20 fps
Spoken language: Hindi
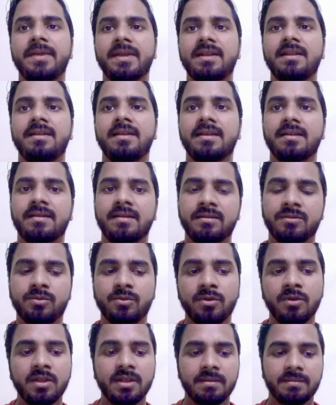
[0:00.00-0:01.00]
पे क्लियर कर
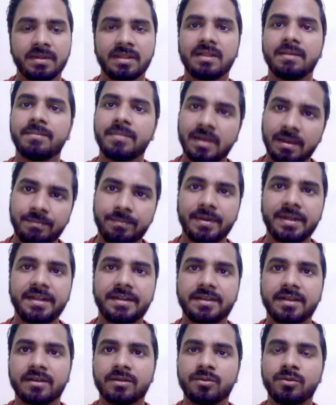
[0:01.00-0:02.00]
दो मतलब
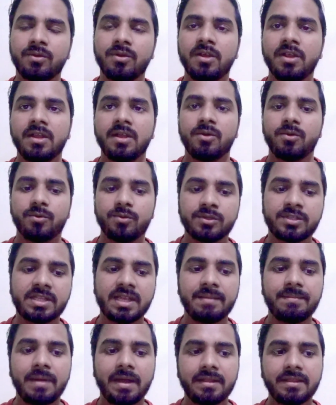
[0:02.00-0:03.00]
कंप्लीट कर दो
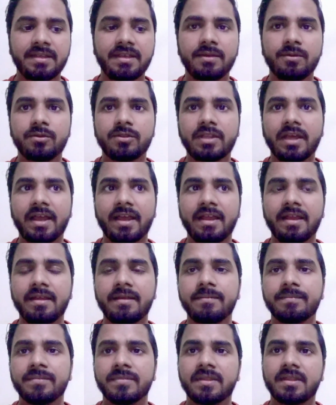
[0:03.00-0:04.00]
उसके बाद ये होता है
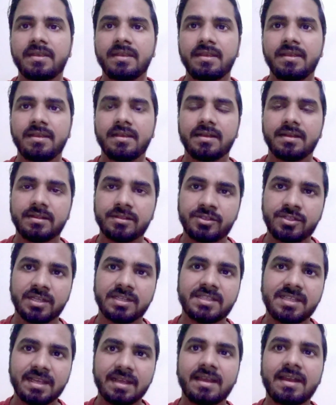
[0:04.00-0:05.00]
कि
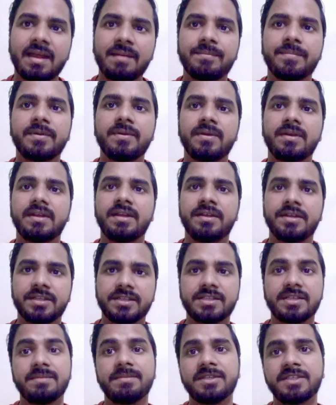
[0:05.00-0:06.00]
जैसे अगर आप
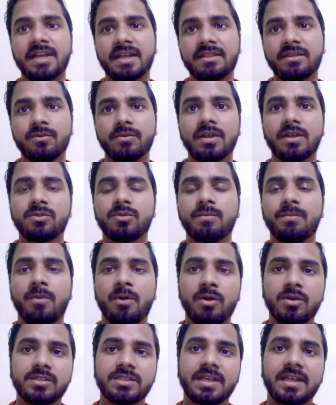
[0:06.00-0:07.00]
इंडस्ट्री में जाते हो ना तो
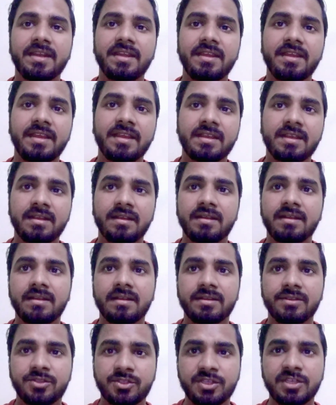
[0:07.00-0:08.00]
बहुत सारे एक
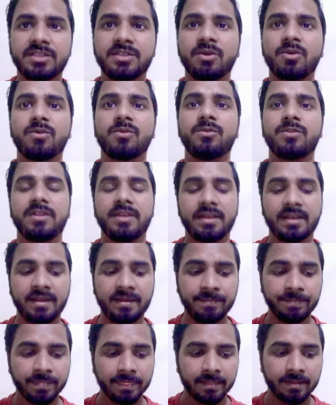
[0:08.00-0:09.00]
चीज और होती
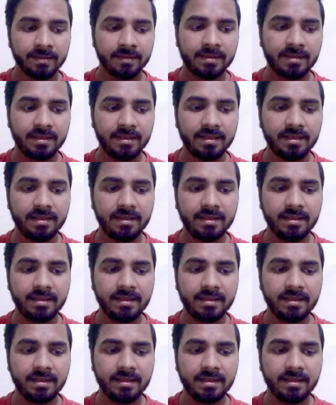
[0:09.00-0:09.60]
है कि